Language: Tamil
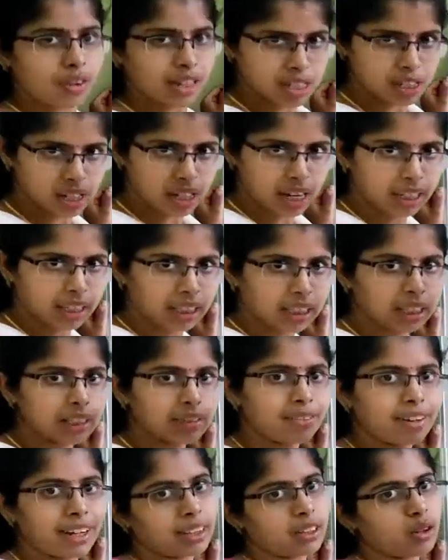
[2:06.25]
ஃபஸ்ட்
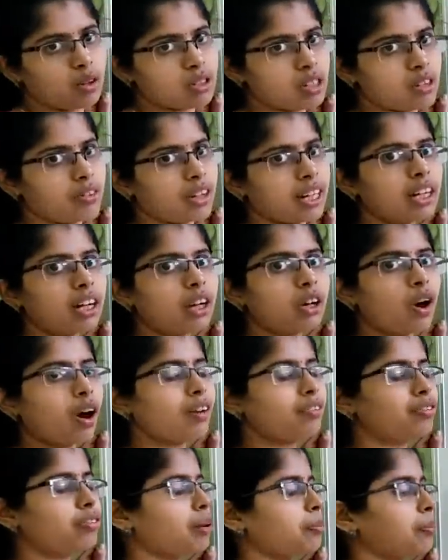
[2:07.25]
ரேங்க்லேருந்து ஃபைவ் தௌசண்ட் வரைக்கும்
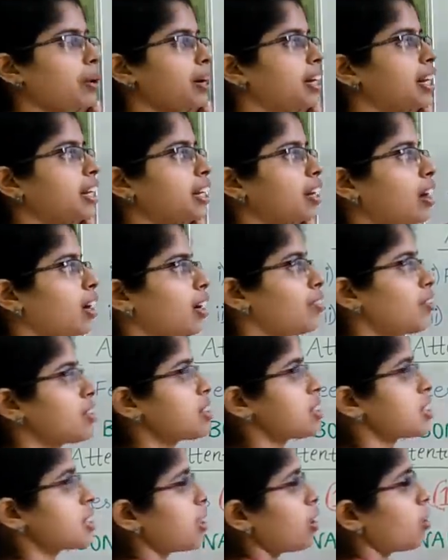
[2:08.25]
கால் ஃபார் பண்ணியிருக்காங்க
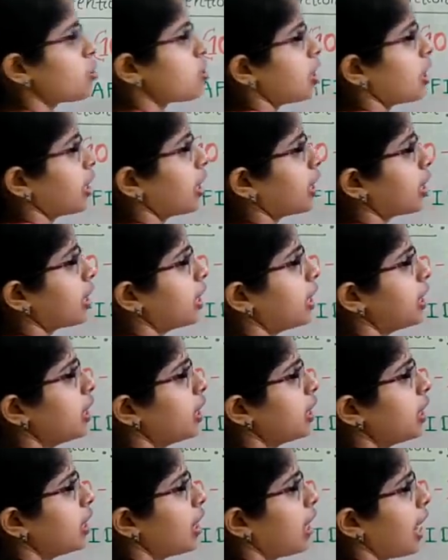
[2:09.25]
ஃபர்ஸ்ட் கவுன்சிலிங்க்கு
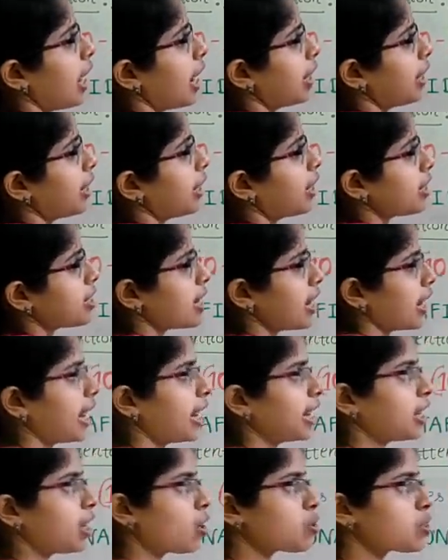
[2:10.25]
அண்டு
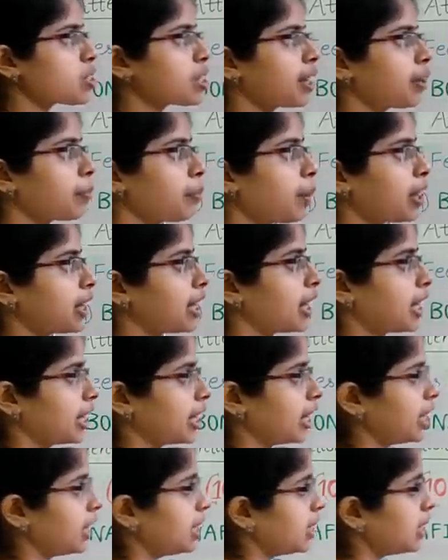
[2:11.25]
செகண்ட் கவுன்சிலிங்
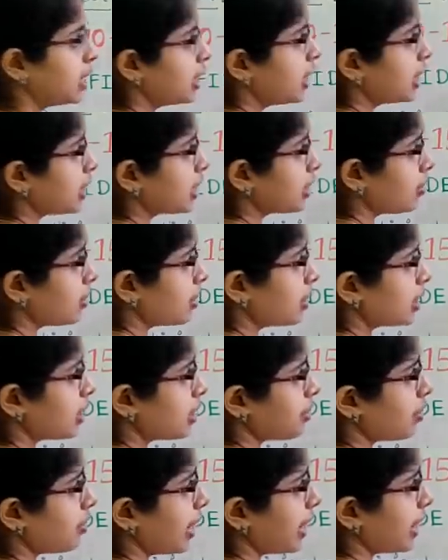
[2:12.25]
பார்த்தீங்கன்னா இந்த
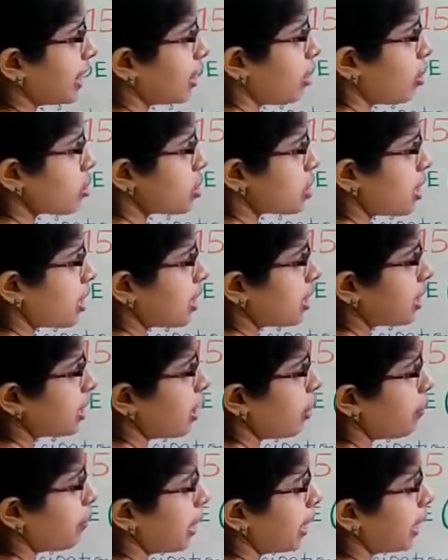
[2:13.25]
ஃபர்ஸ்ட் ஃபைவ்
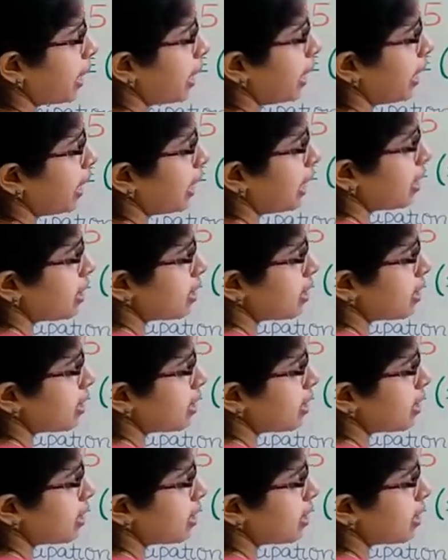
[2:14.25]
தௌசண்ட்லேருந்து அப்படியே கீழே